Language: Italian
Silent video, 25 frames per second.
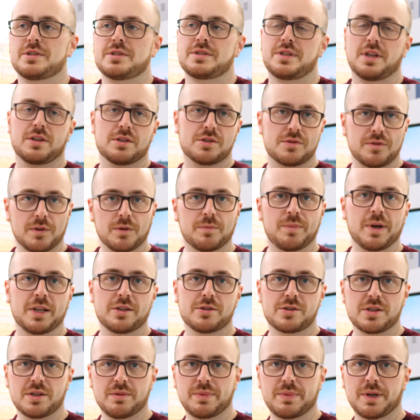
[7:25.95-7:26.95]
si stanno
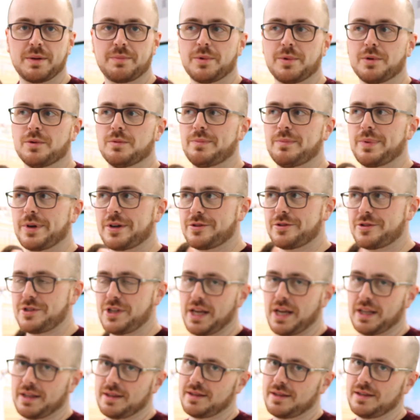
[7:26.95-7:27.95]
sviluppando sempre più
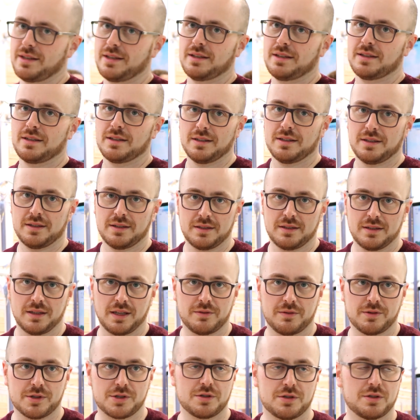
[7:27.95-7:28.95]
progetti
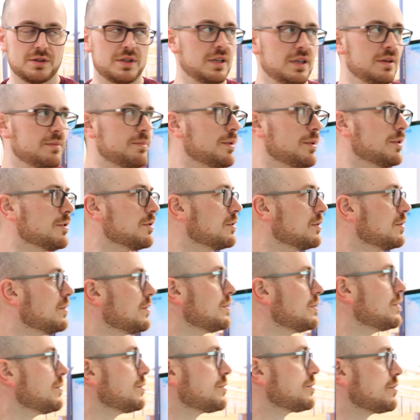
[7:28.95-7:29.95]
di questo tipo
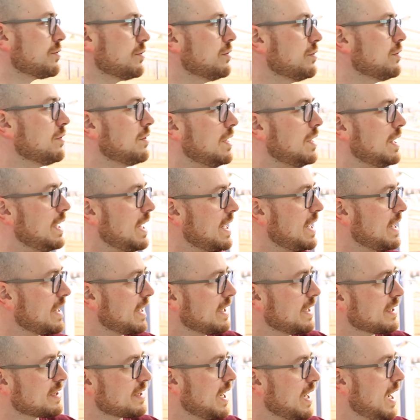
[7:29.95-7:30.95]
su
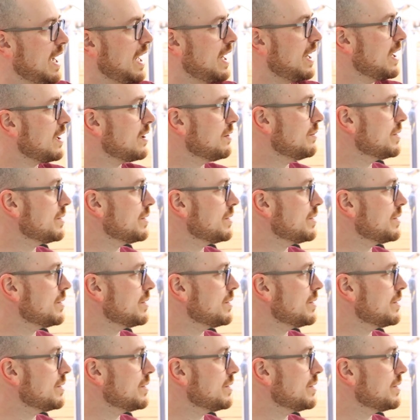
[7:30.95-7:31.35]
larga scala